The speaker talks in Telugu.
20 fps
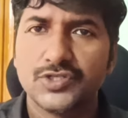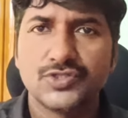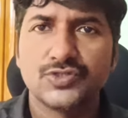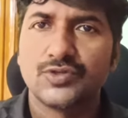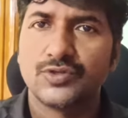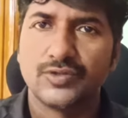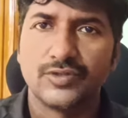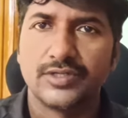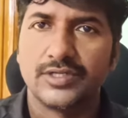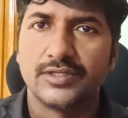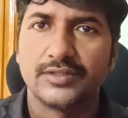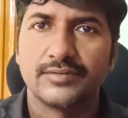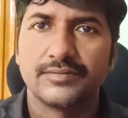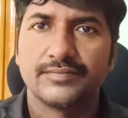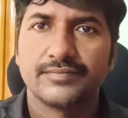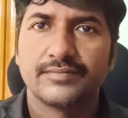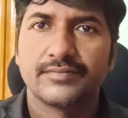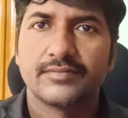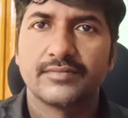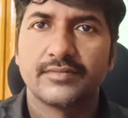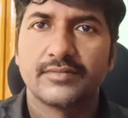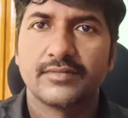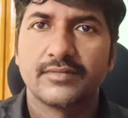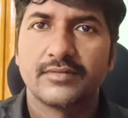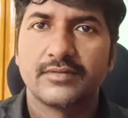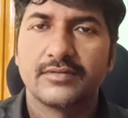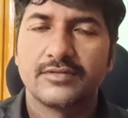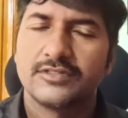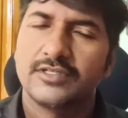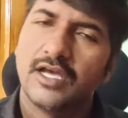నేర్చుకొని ఉన్నారు
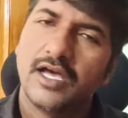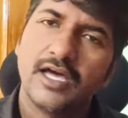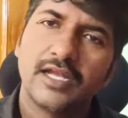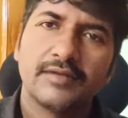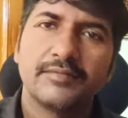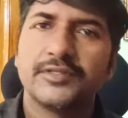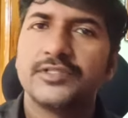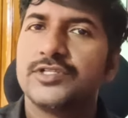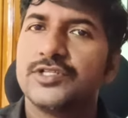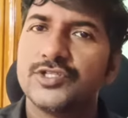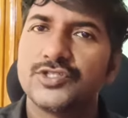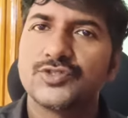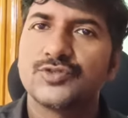చాలామంది